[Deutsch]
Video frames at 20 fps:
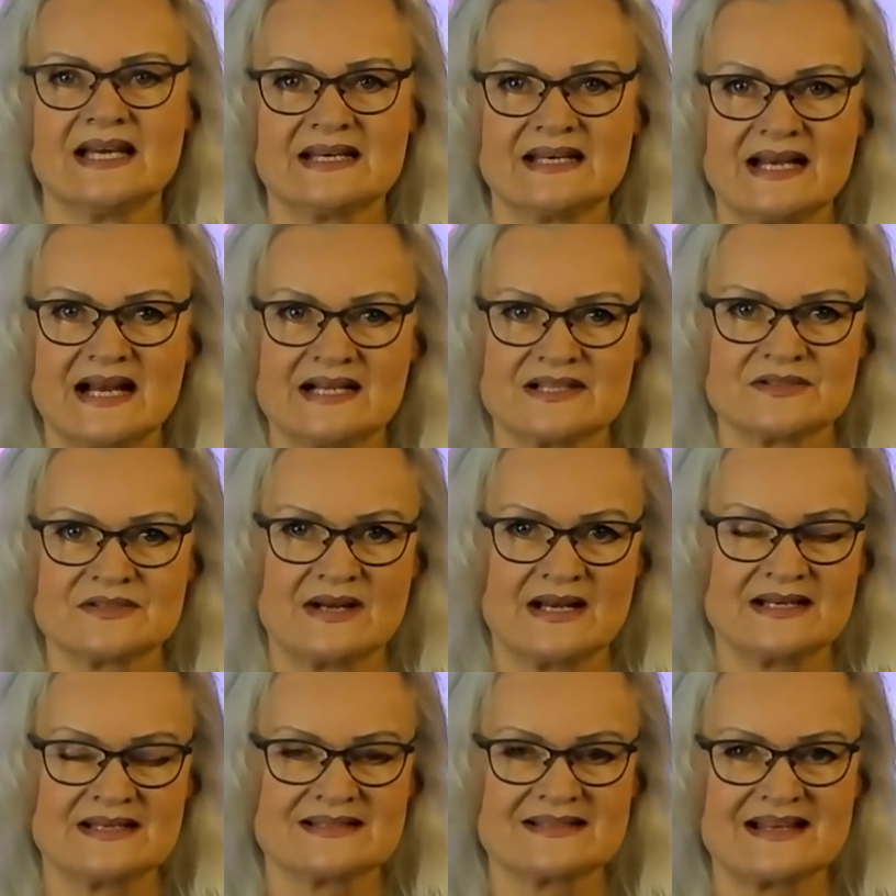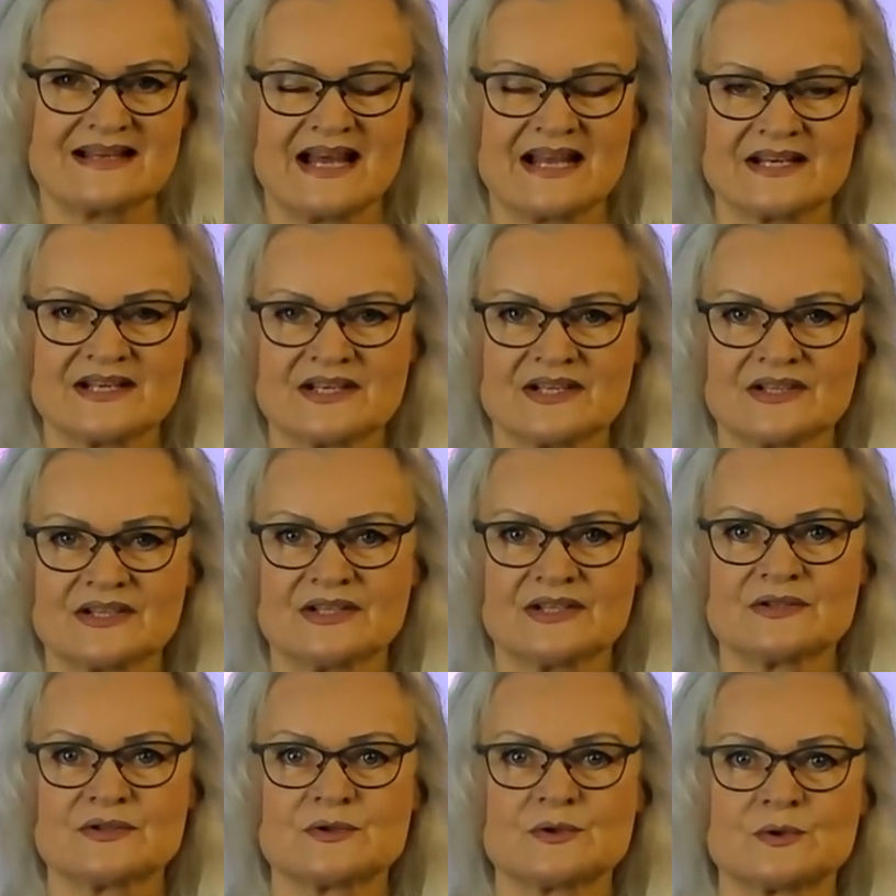der also alles
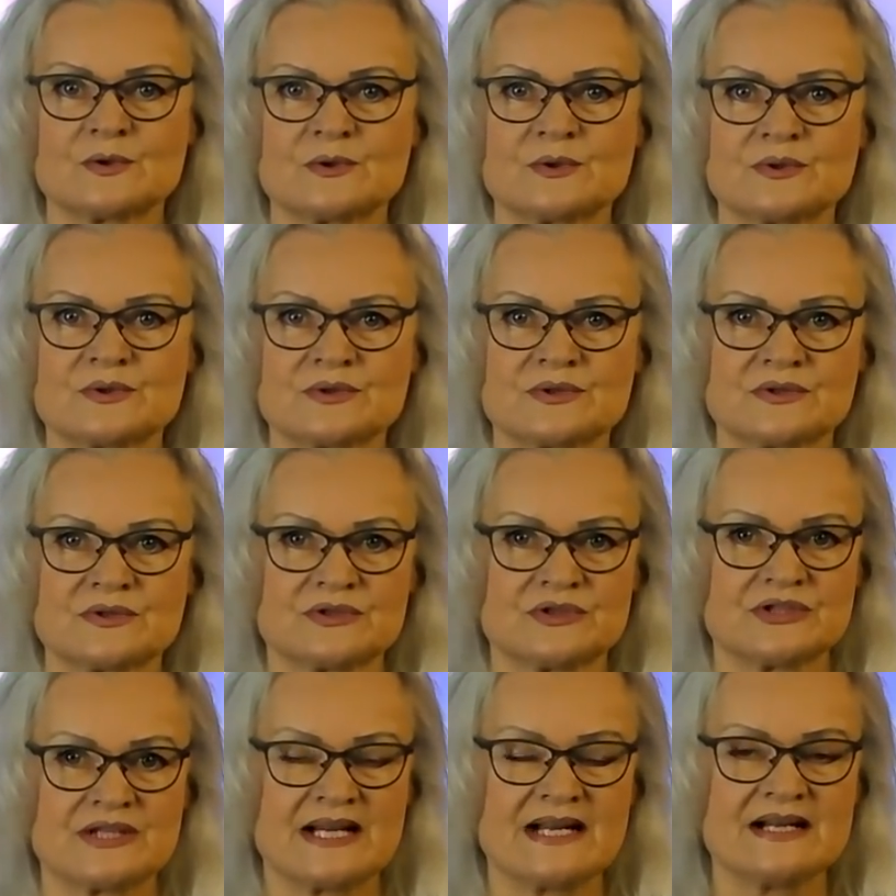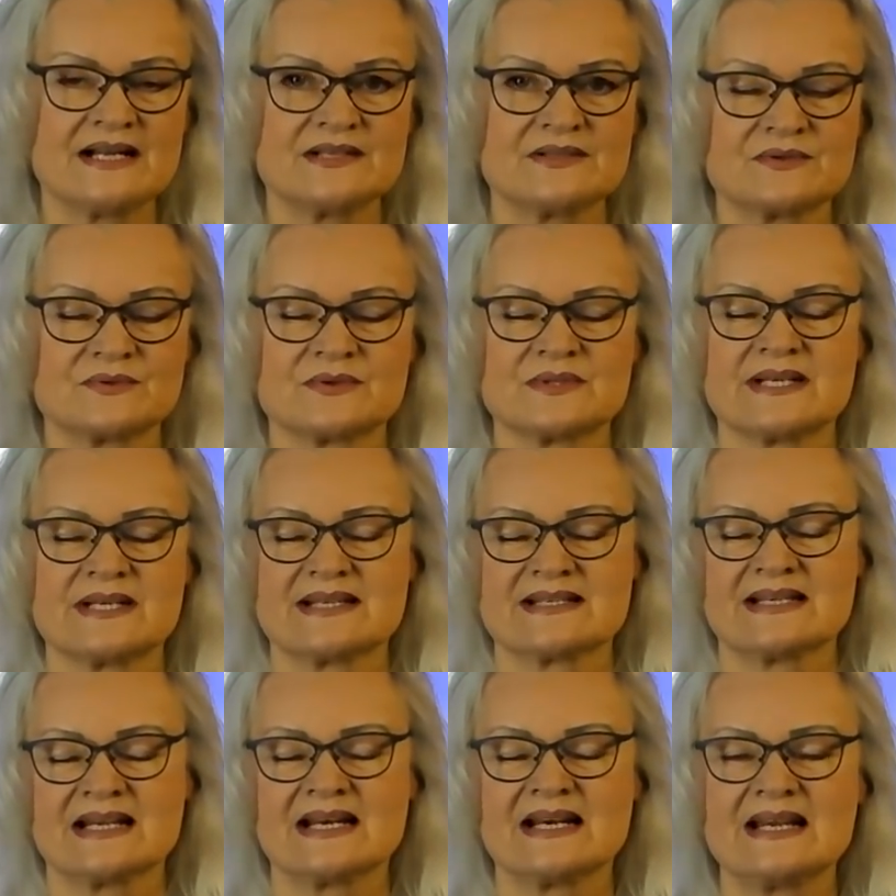andere zurückstellt und der
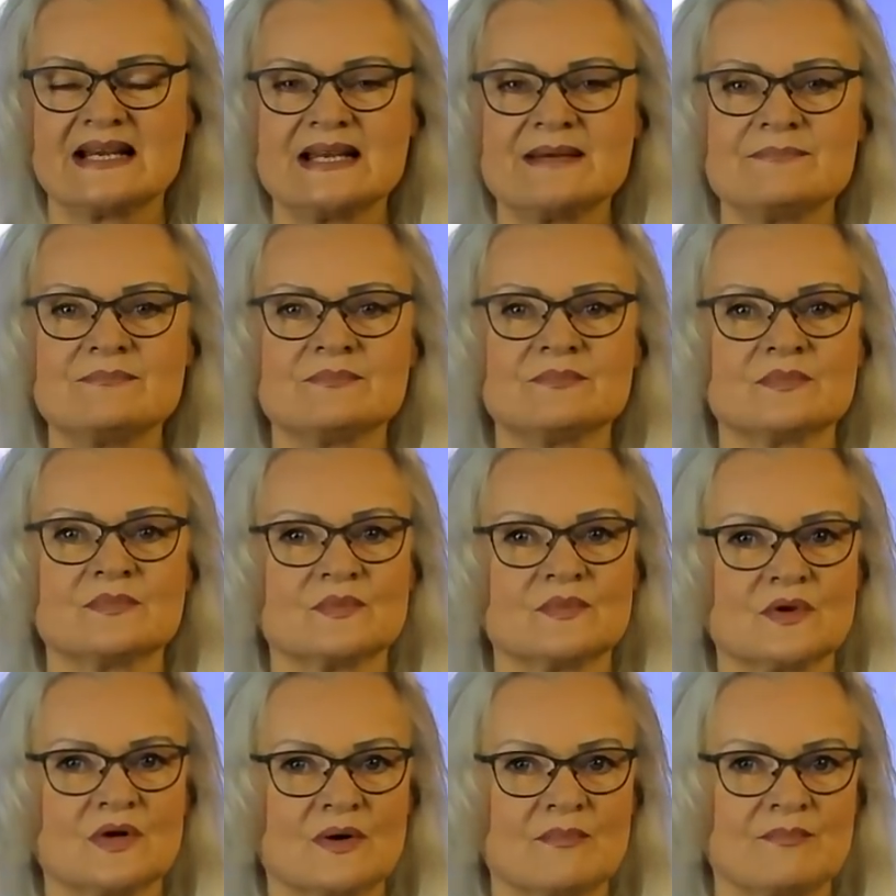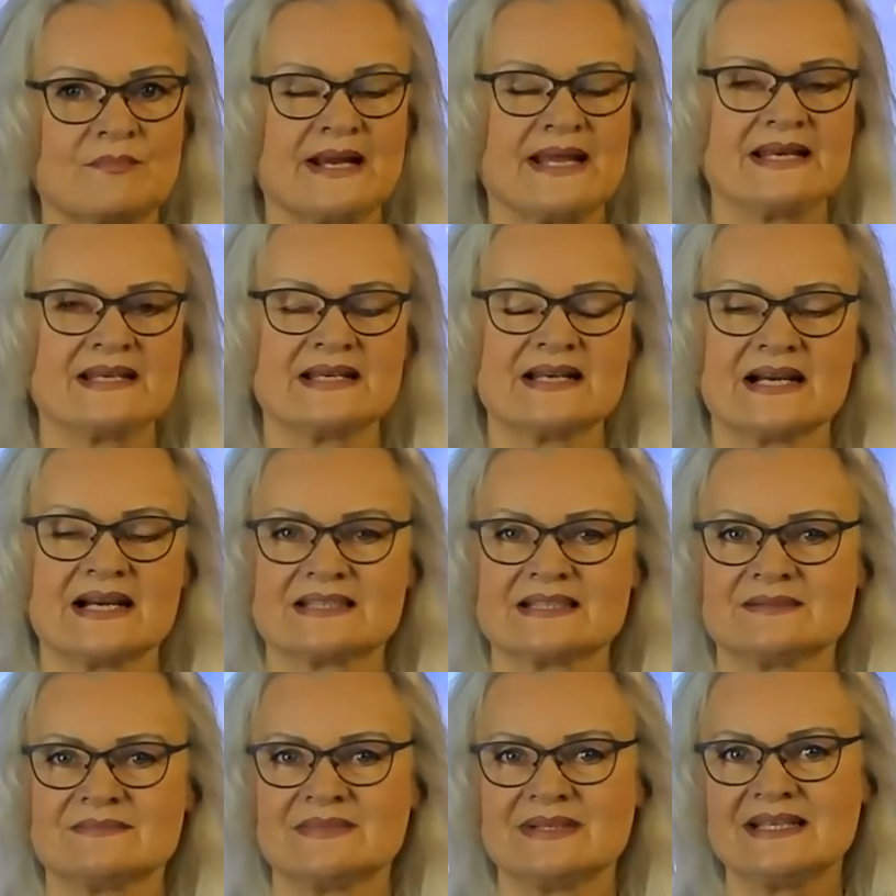sein Leben komplett nach
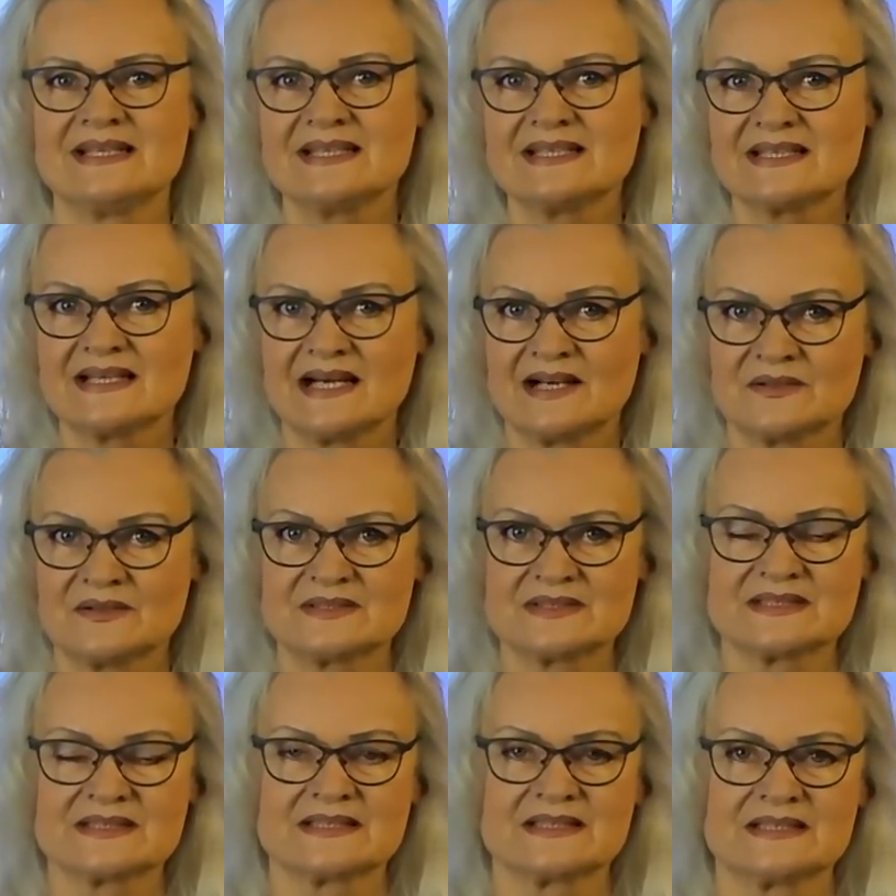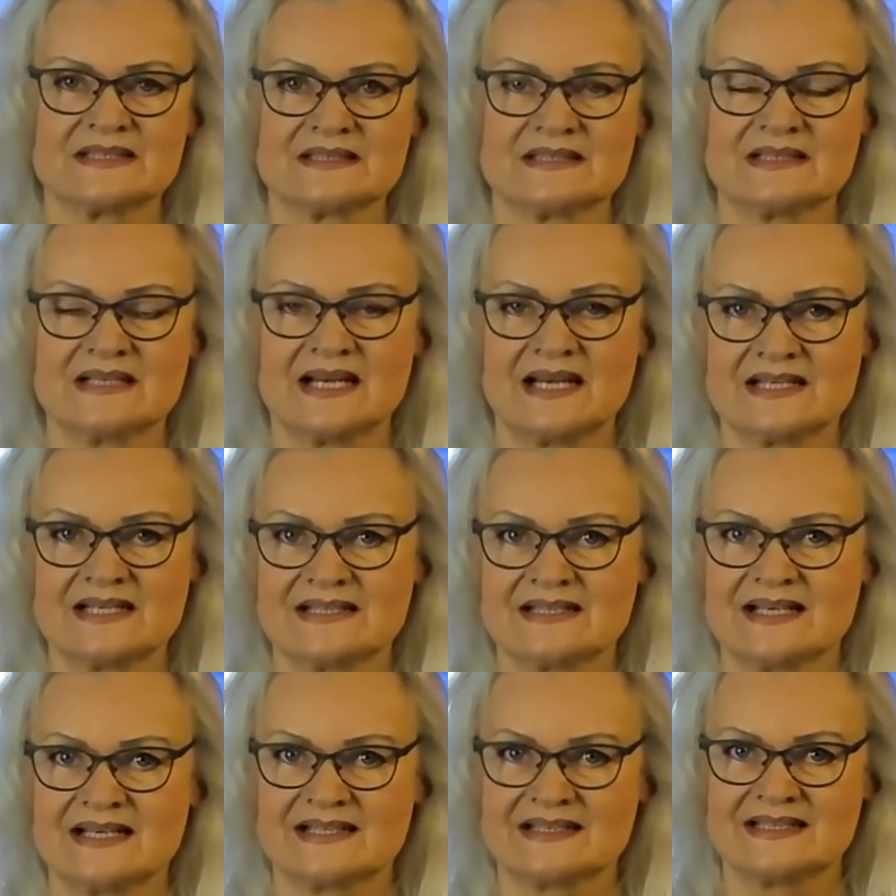dem Licht ausgerichtet
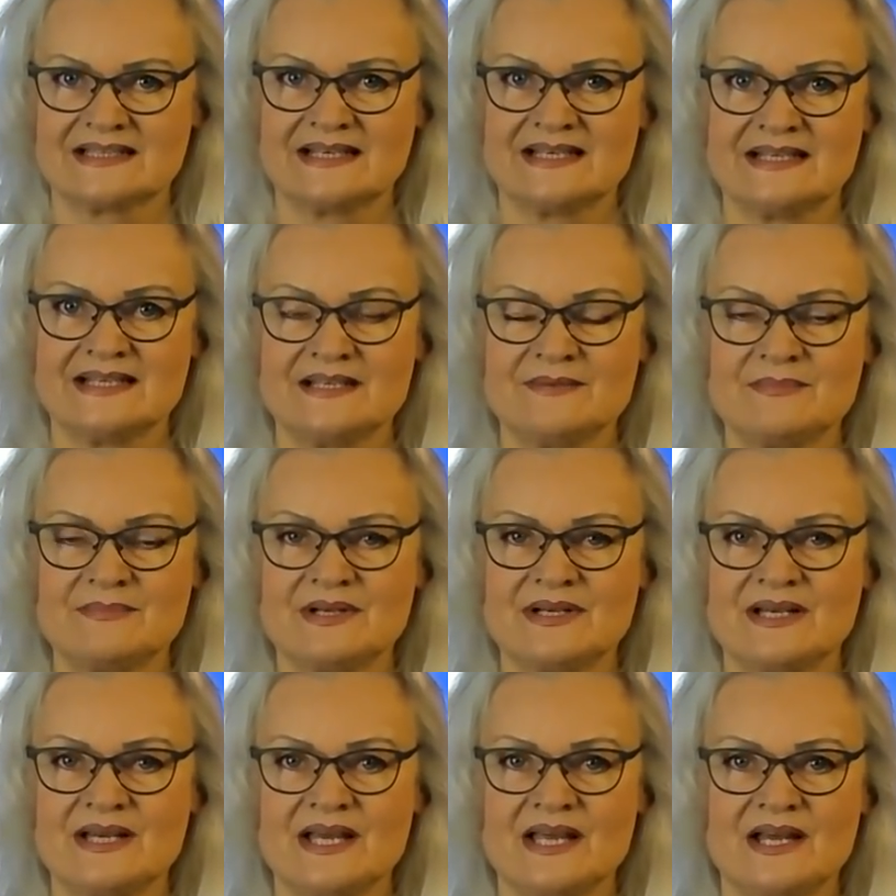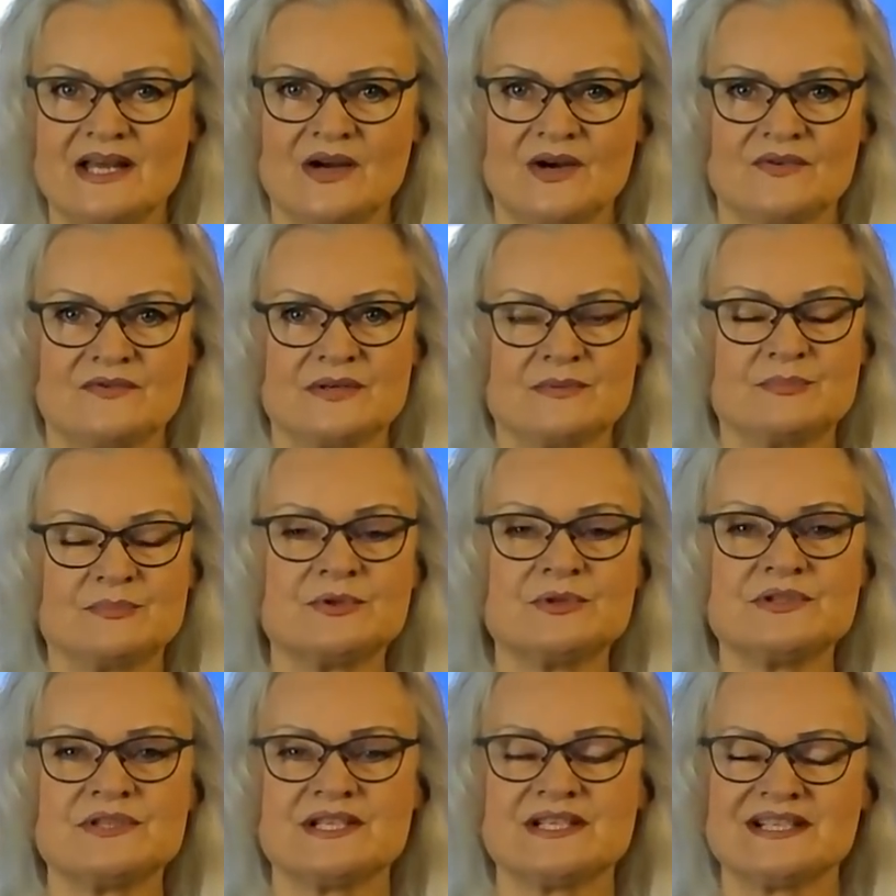hat, nach der Liebe,
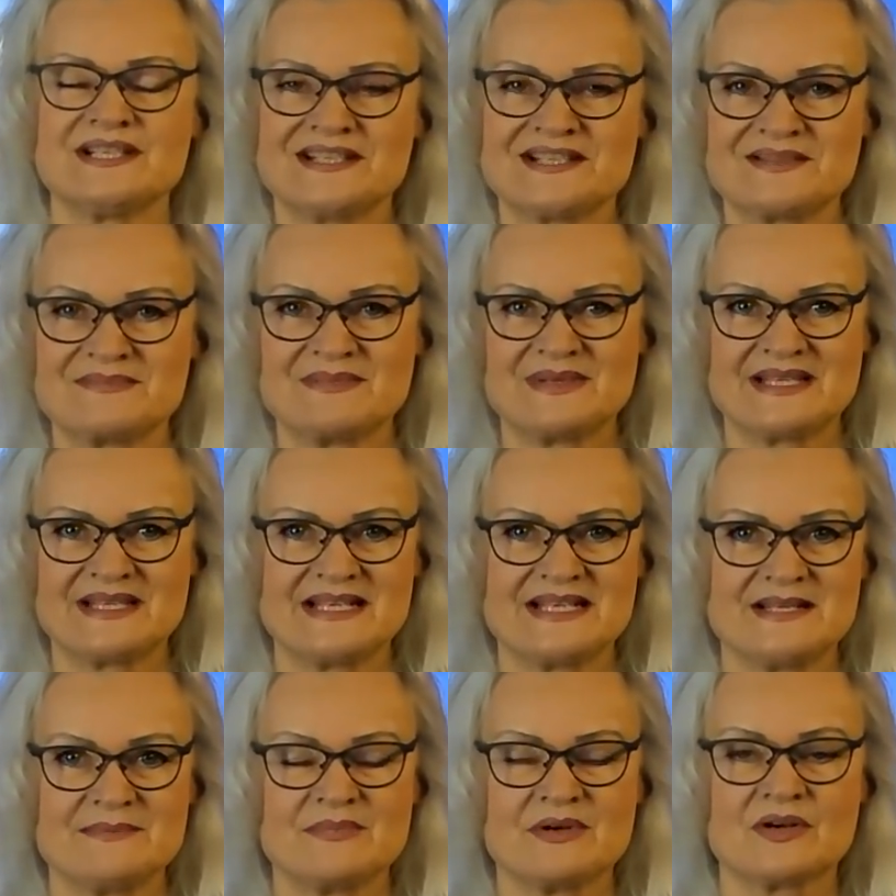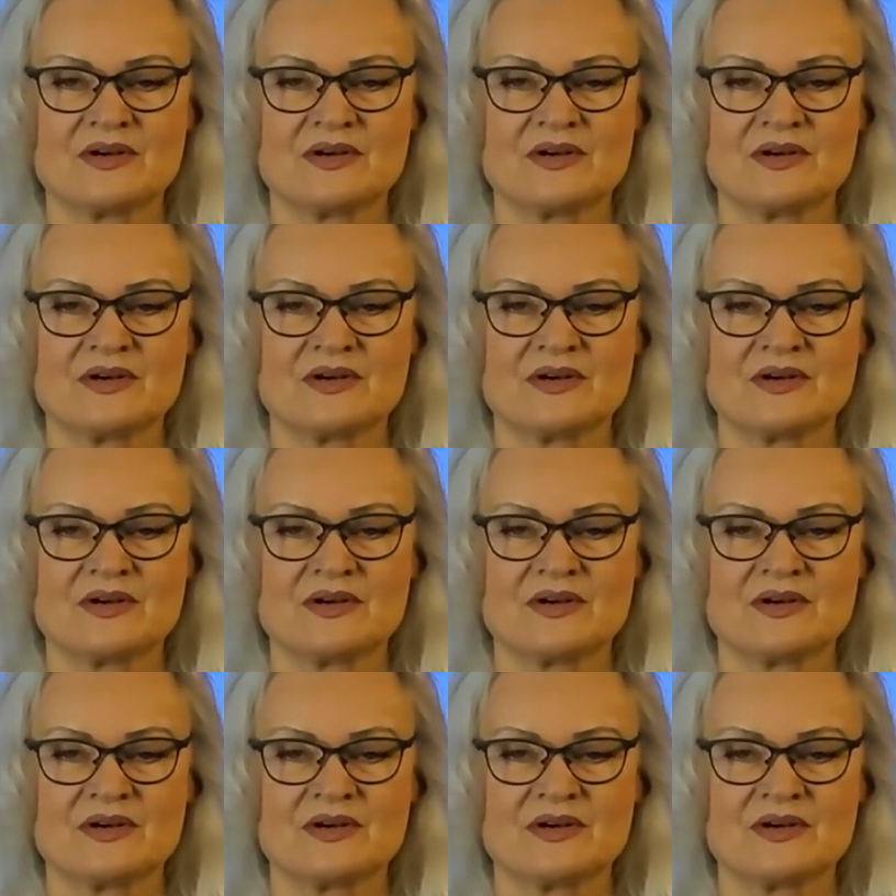verbunden ist mit der Liebe